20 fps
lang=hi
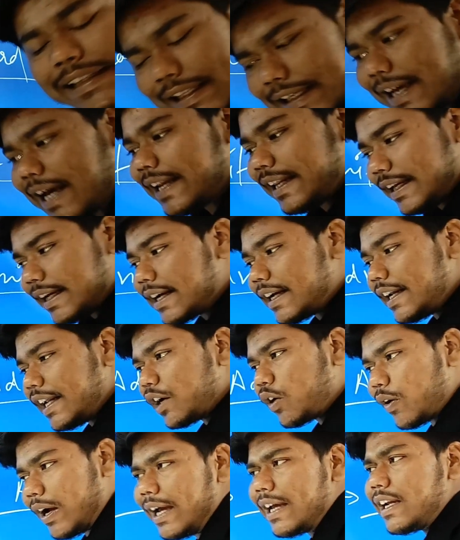है तैयारी करने
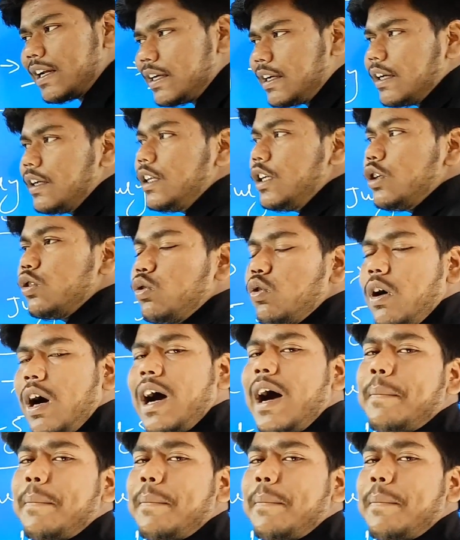को है ना तो